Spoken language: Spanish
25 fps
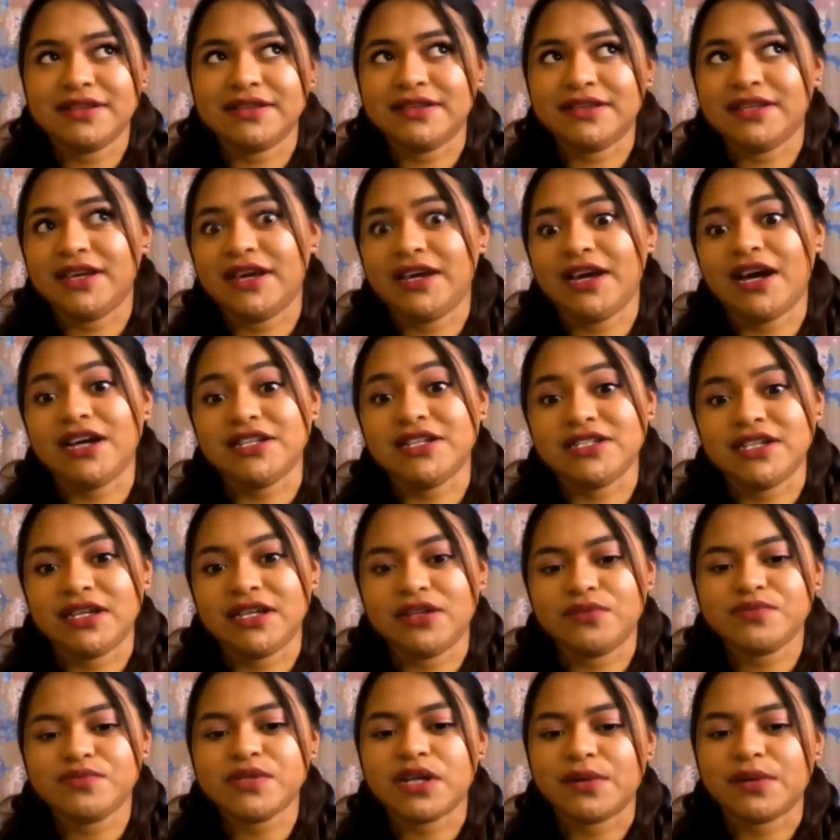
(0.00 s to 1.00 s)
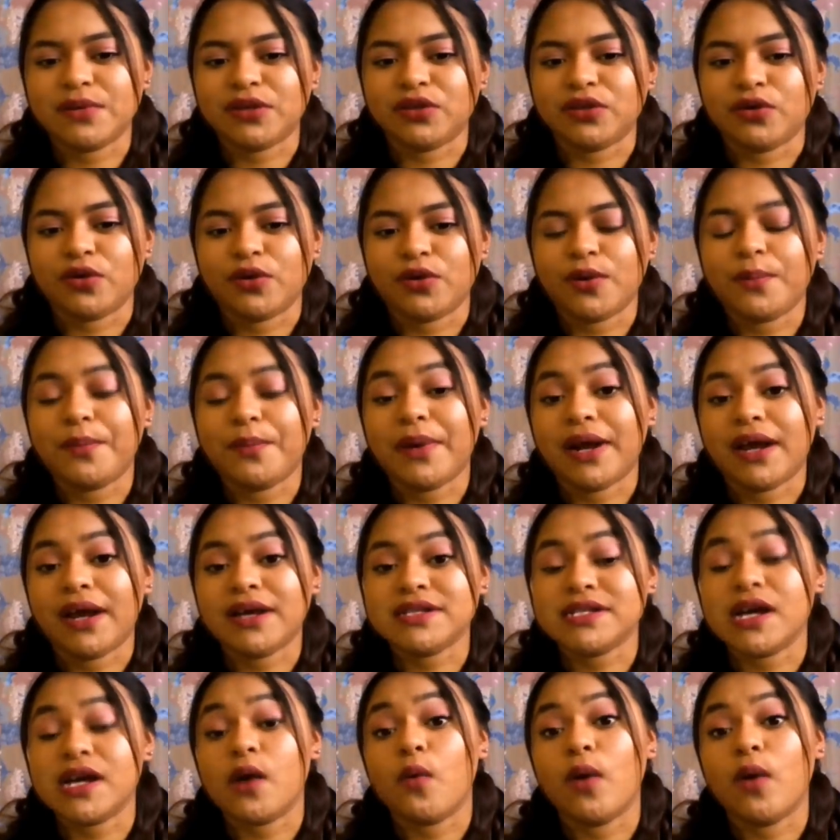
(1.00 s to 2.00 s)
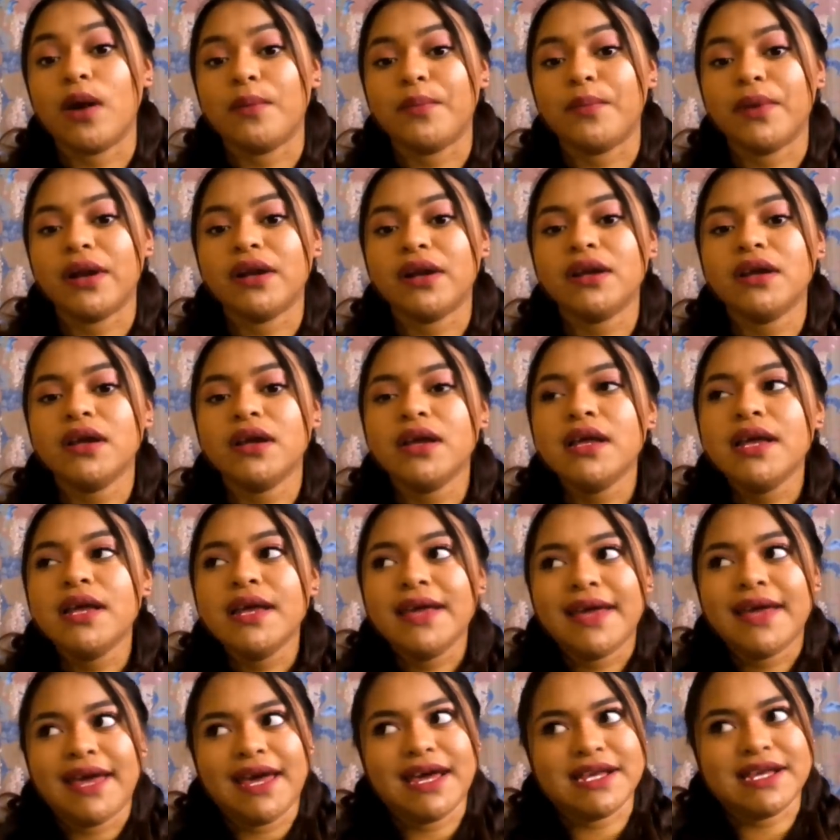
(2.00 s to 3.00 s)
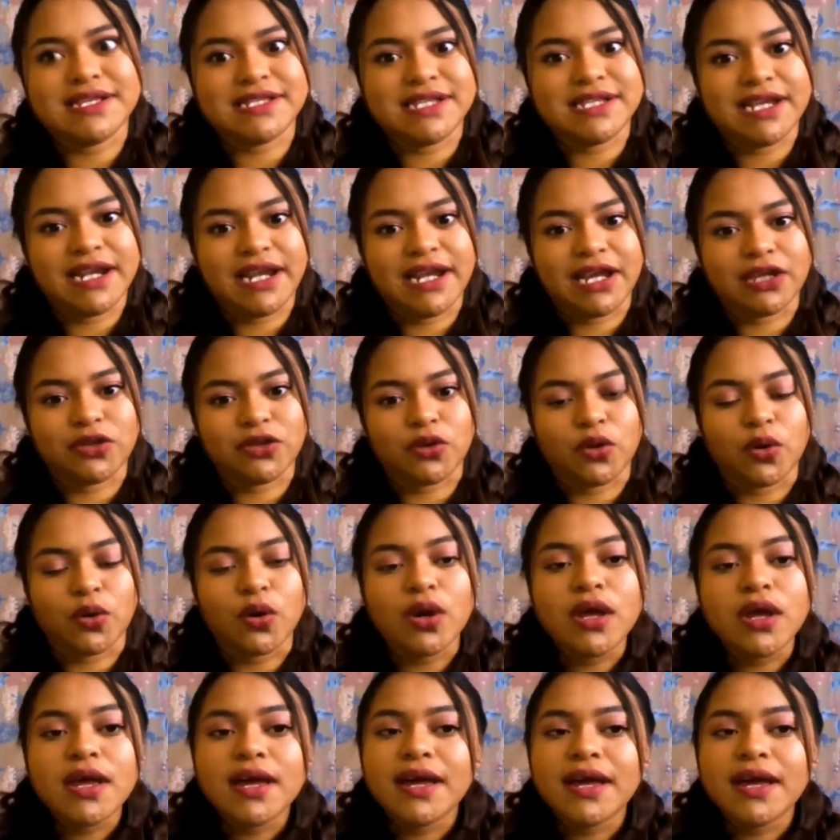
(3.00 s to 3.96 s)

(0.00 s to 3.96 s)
de allá de observatorio para Zacualpan es directo.